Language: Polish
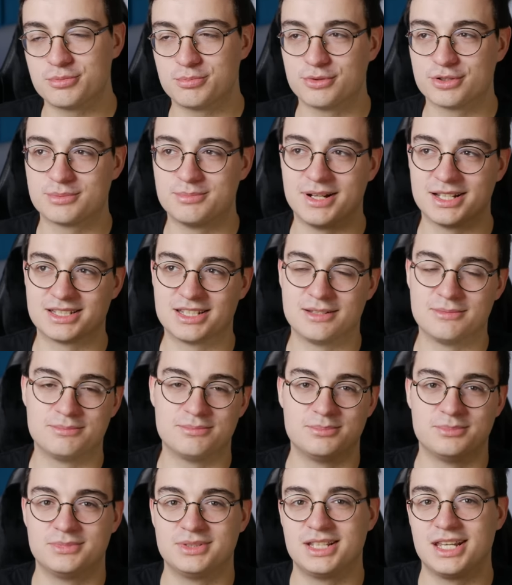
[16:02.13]
plus macie
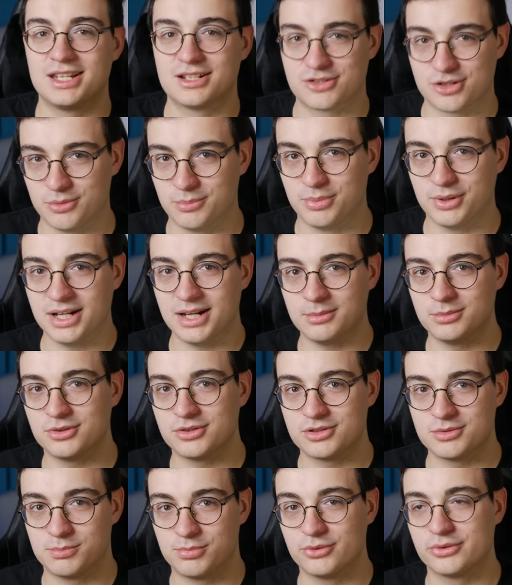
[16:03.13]
mniejszą
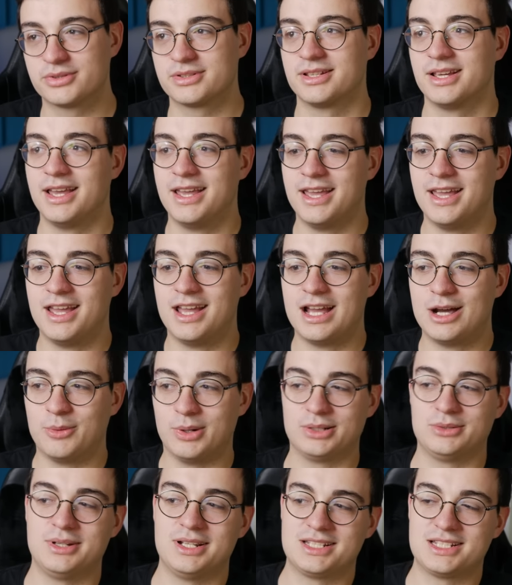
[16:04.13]
pojemność, plus
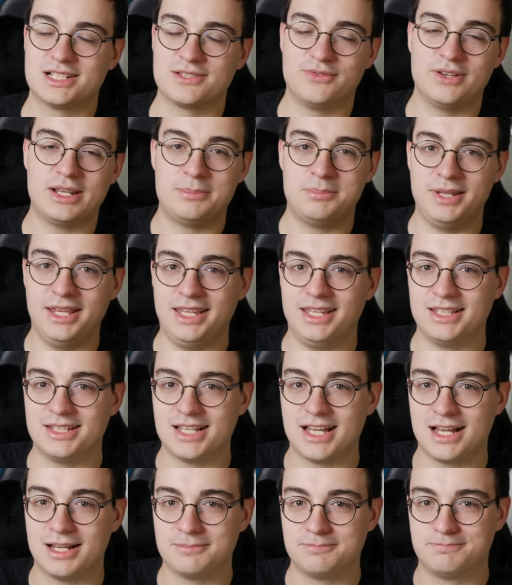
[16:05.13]
ładujecie swoje pliki
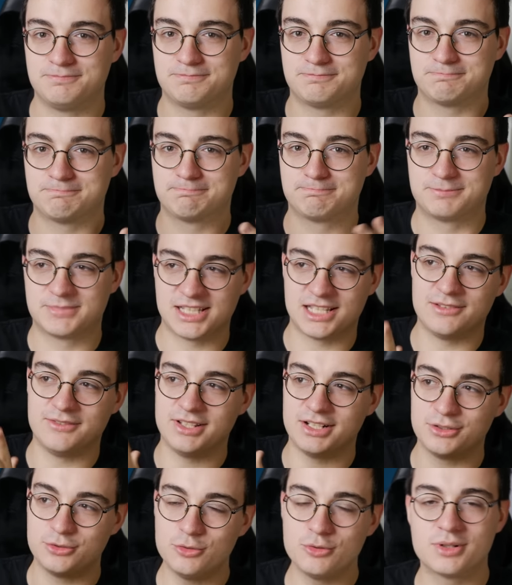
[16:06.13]
na
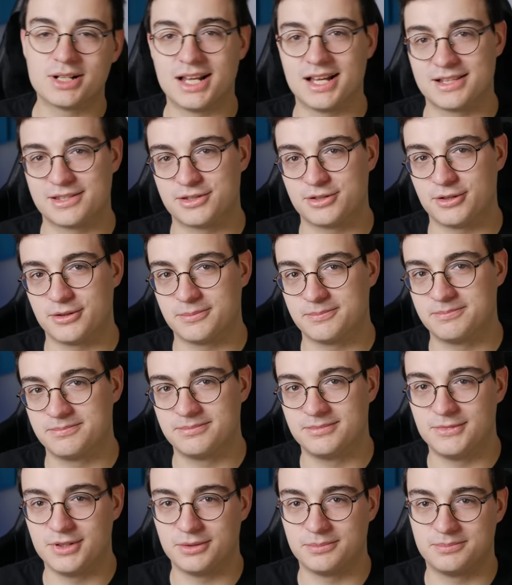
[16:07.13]
serwery Google'a, co,
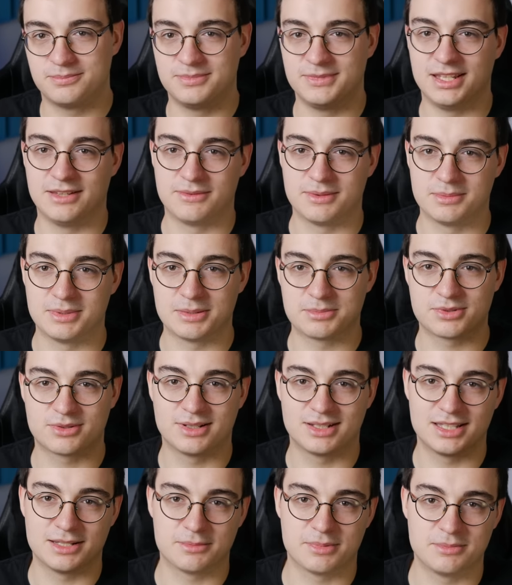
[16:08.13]
no nie wiem, na
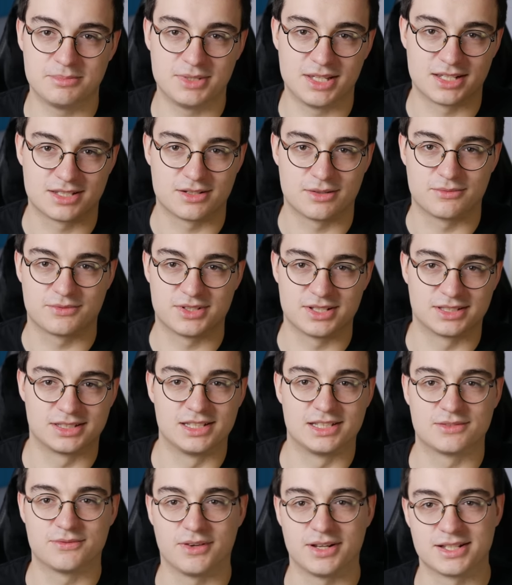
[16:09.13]
przykład ja bym nie chciał
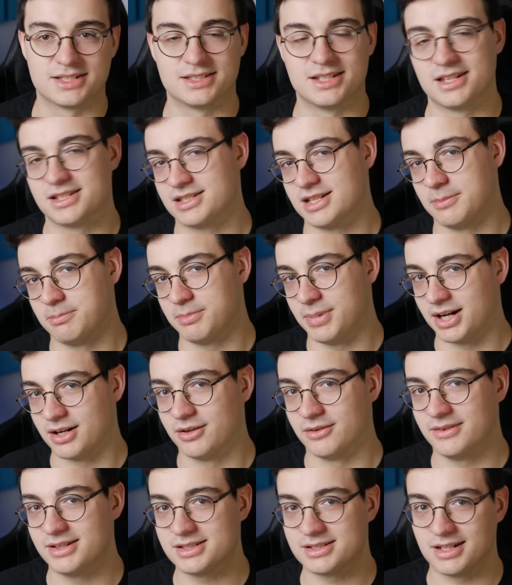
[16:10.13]
wszystkich swoich zdjęć tam
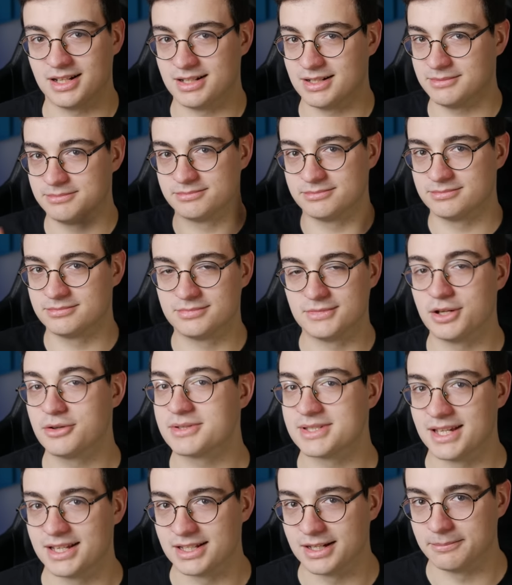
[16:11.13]
pakować, ale nie
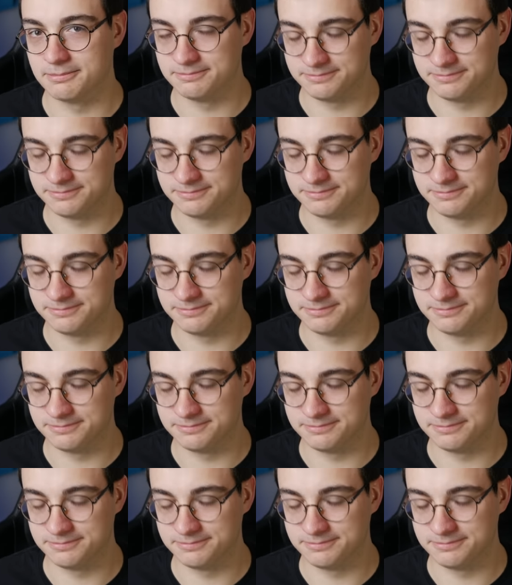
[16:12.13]
oceniam.